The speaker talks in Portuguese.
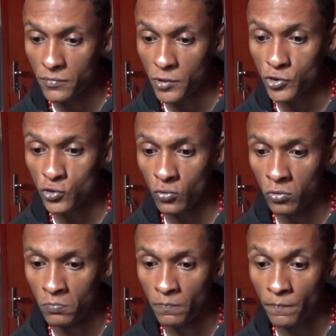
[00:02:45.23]

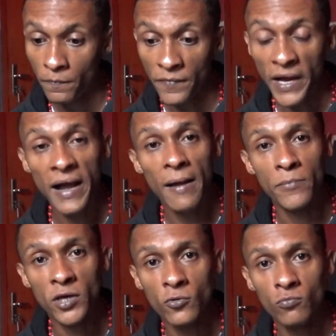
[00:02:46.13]
Exu dá
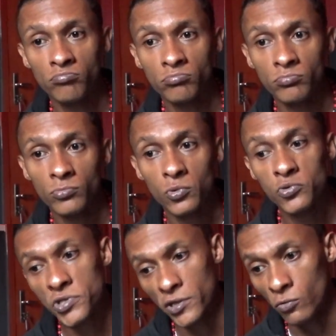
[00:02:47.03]
caminho, o
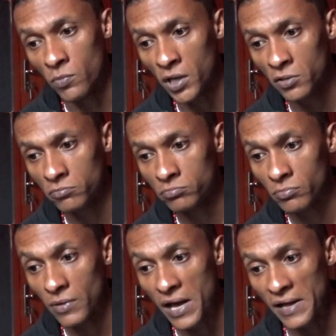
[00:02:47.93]
ser humano
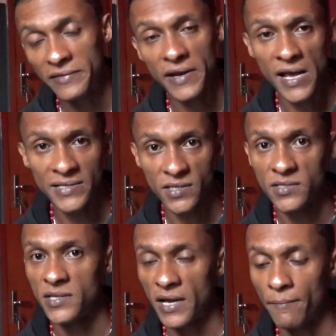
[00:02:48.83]
atrasa
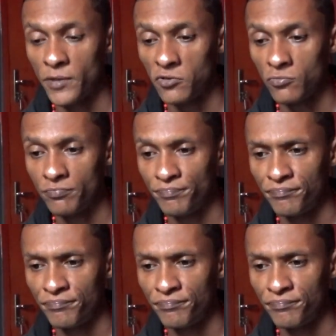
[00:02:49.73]
esse caminho.